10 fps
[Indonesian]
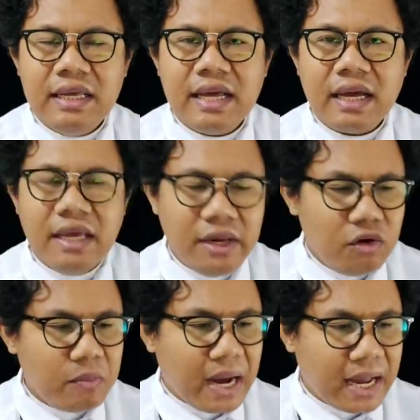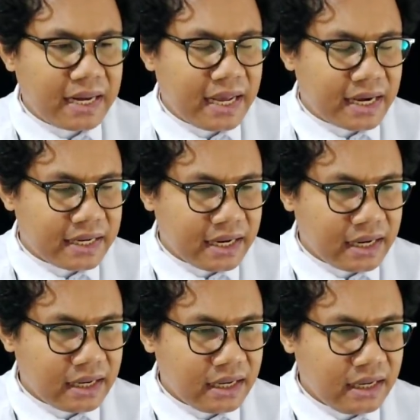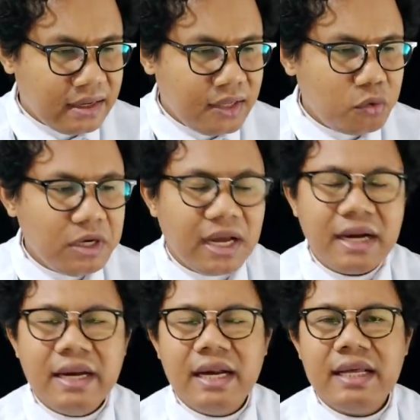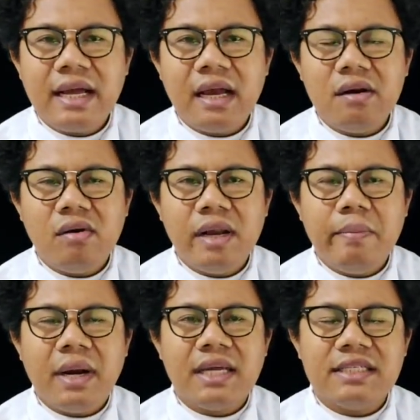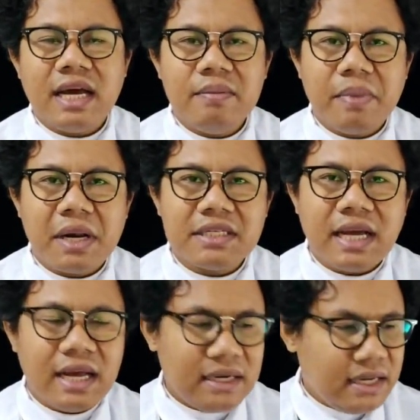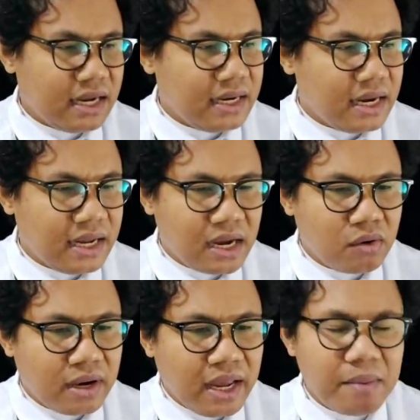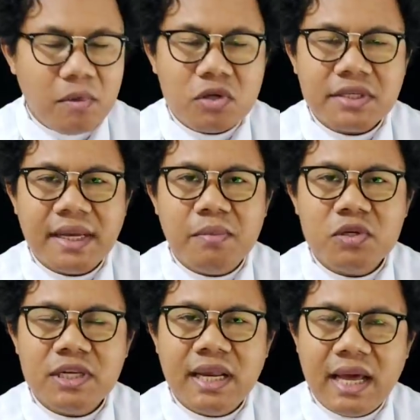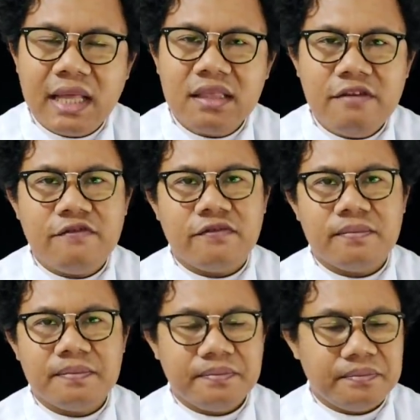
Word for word: yang hidup hariannya itu dikendalikan oleh perasaan-perasaan, dikendalikan oleh emosi-emosi negatif,